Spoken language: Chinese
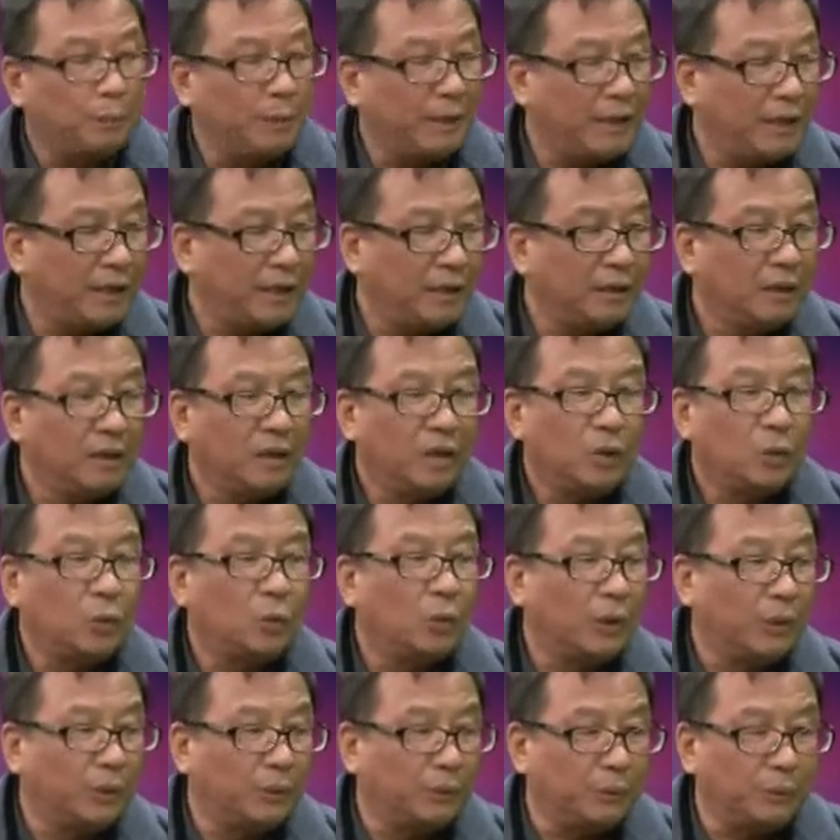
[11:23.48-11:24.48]
杯、
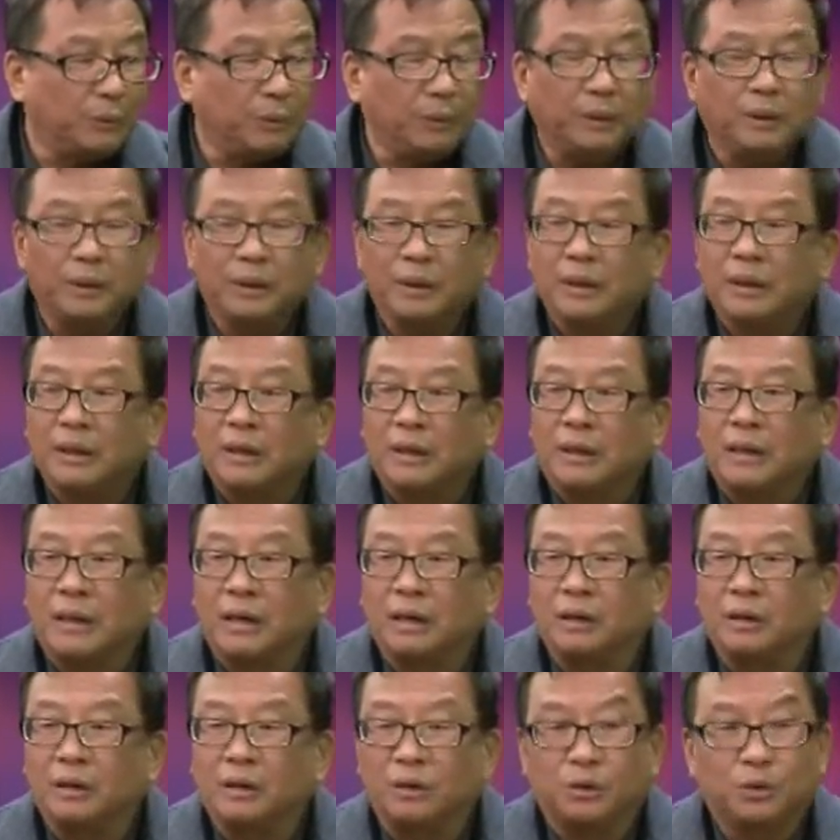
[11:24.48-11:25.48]
卧鱼，
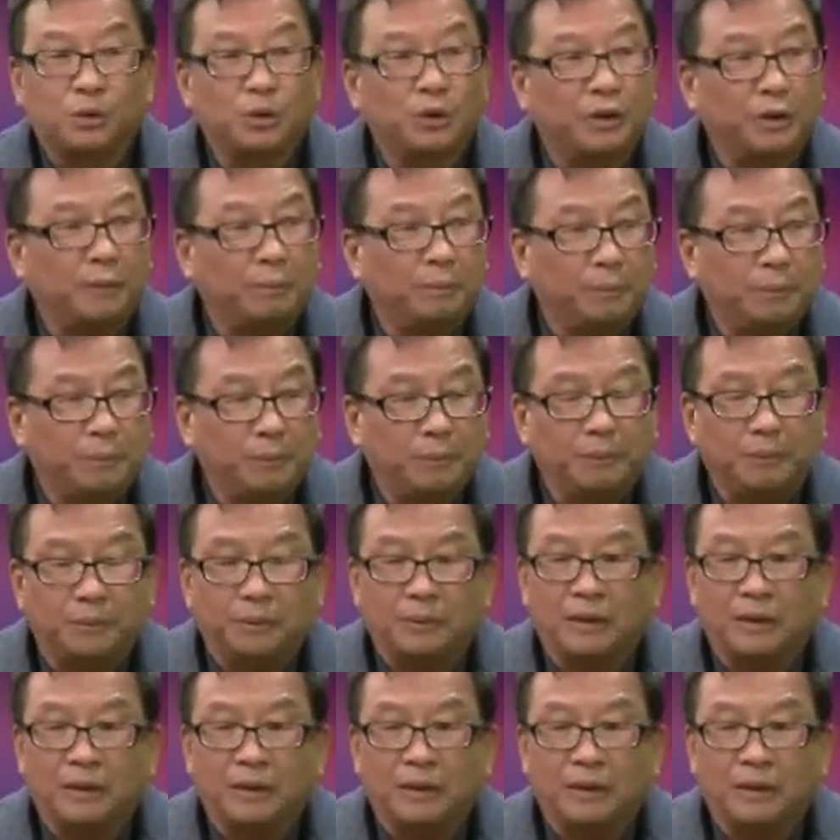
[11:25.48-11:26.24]
然后醉步，